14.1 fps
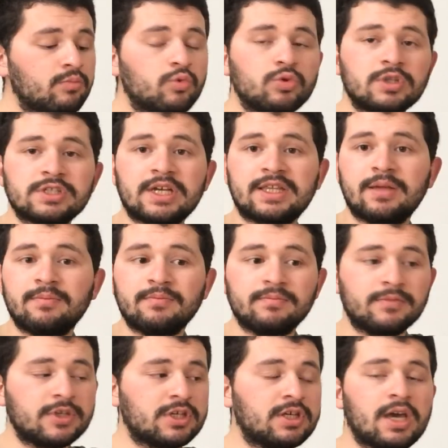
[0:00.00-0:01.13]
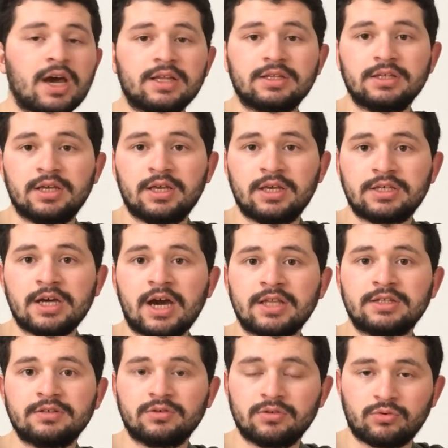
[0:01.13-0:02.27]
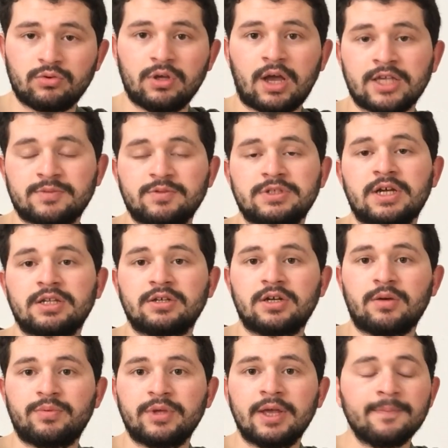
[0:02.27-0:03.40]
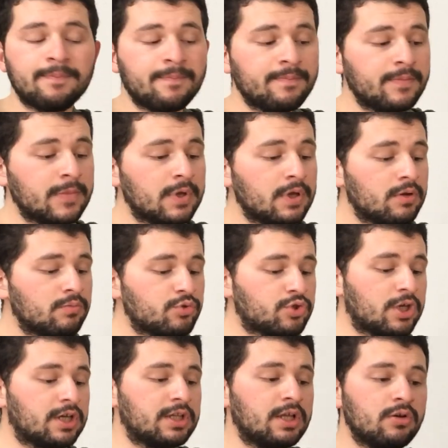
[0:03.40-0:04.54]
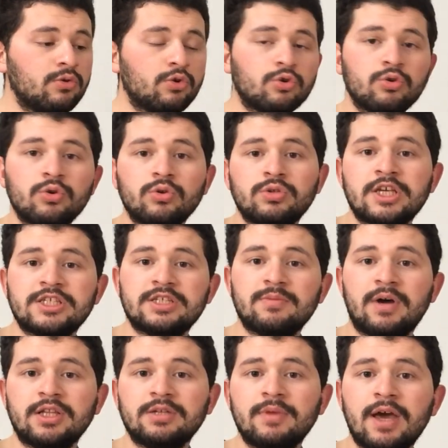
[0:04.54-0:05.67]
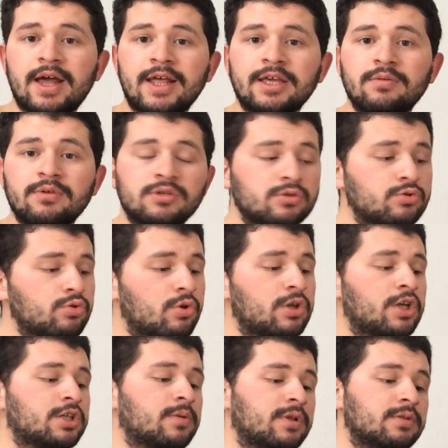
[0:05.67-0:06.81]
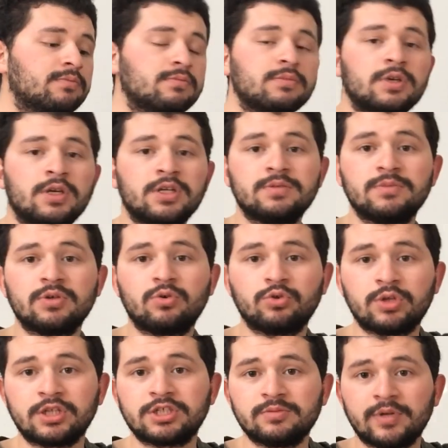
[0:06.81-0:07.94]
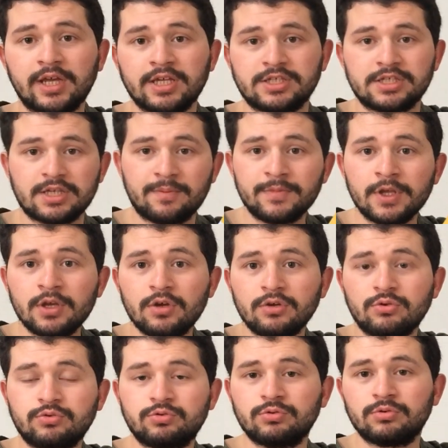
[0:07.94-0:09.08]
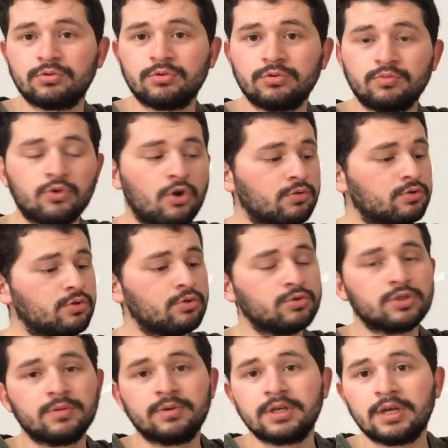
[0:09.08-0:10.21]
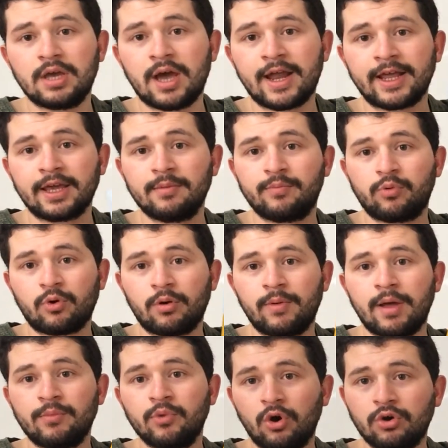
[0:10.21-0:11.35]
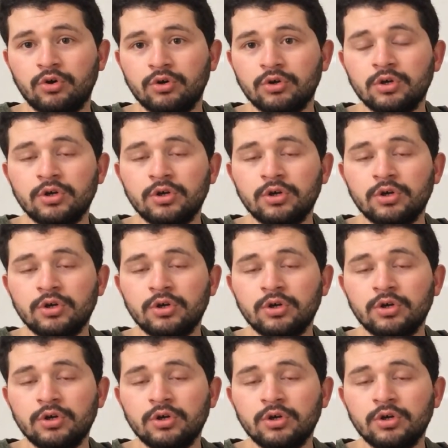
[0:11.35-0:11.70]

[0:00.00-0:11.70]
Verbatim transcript: Bunda zaten ka- e, kağıt asmışlardık kapıya. Bu şekilde ürünü teslim aldım. Herhangi bir sorun yaşamadım. Ee, şimdi kutu açılmaya geçeceğim. Kutu gördüğünüz gibi herhangi bir problem yok.